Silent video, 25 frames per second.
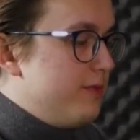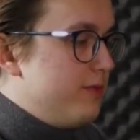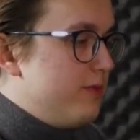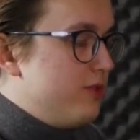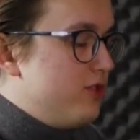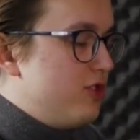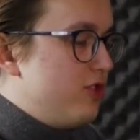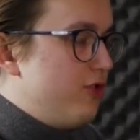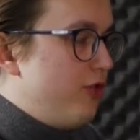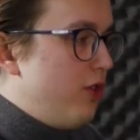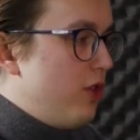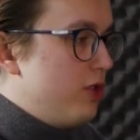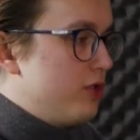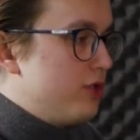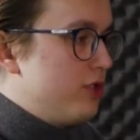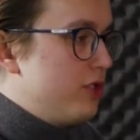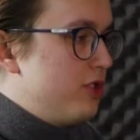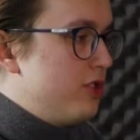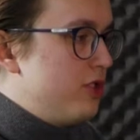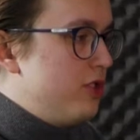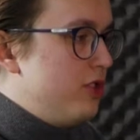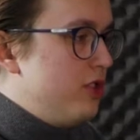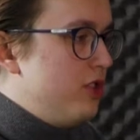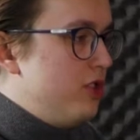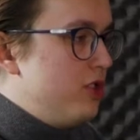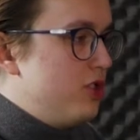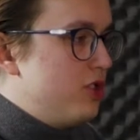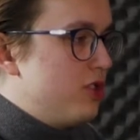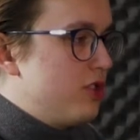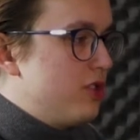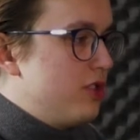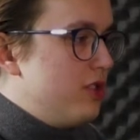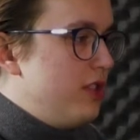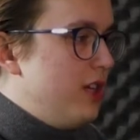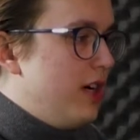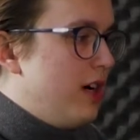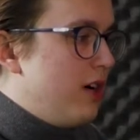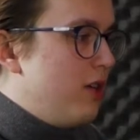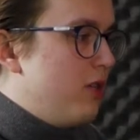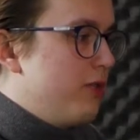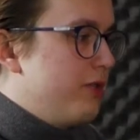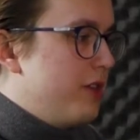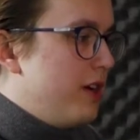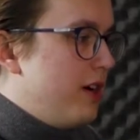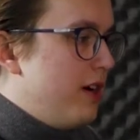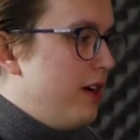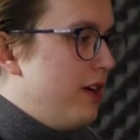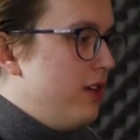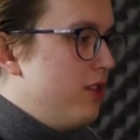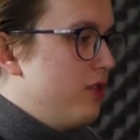stworzyć, niż jako
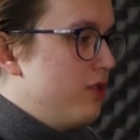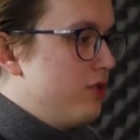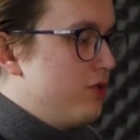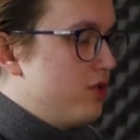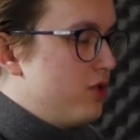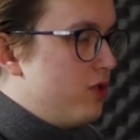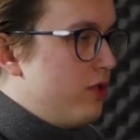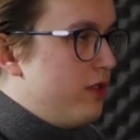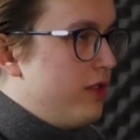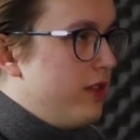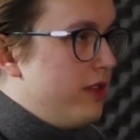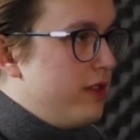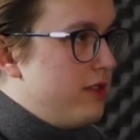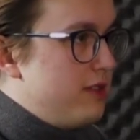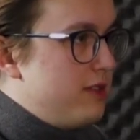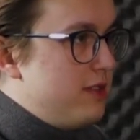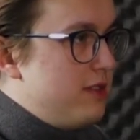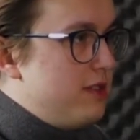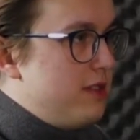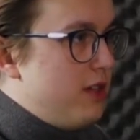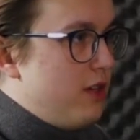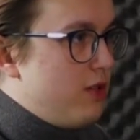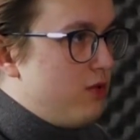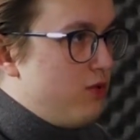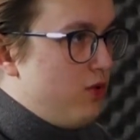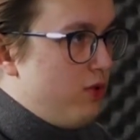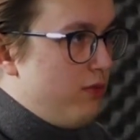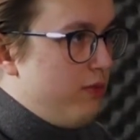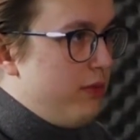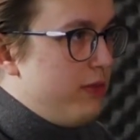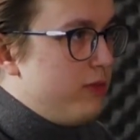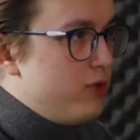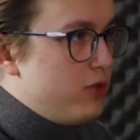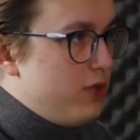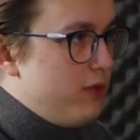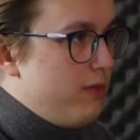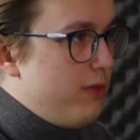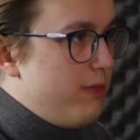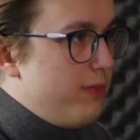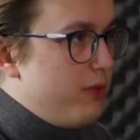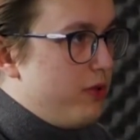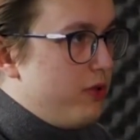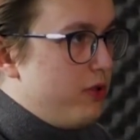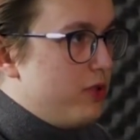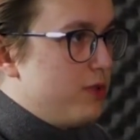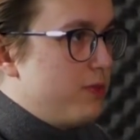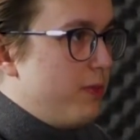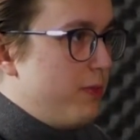taka jednostronna decyzja, którą my możemy podjąć.